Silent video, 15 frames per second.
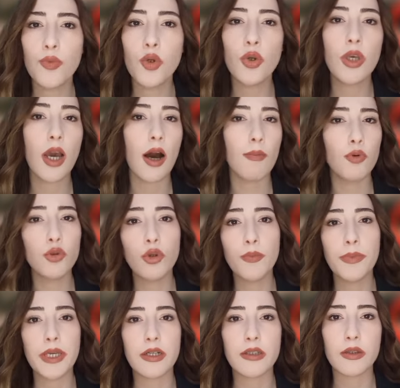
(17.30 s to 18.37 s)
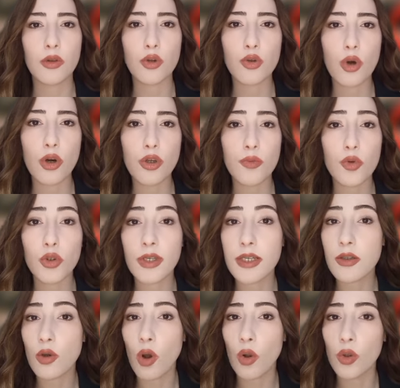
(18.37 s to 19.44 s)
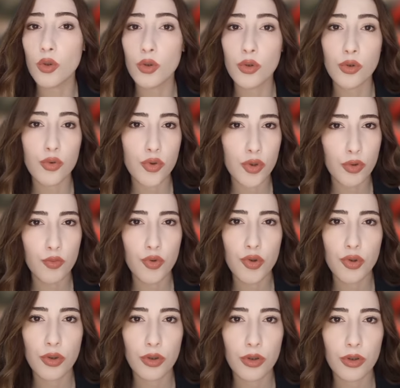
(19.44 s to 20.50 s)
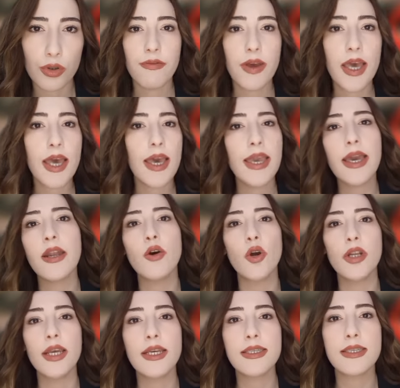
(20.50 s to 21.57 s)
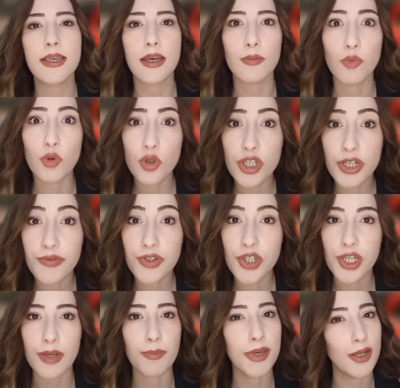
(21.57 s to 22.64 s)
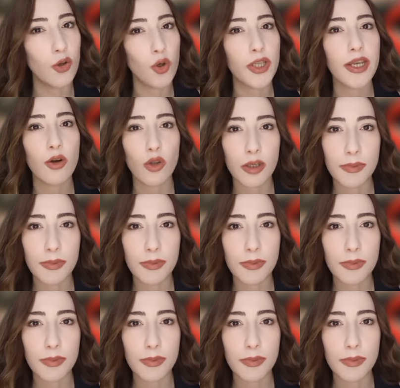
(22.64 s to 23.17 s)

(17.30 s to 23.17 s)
tüm dünya bunun bir dinozor yumurtası olduğunu düşünmüştü ve eğer öyleyse bu çiftçi milyoner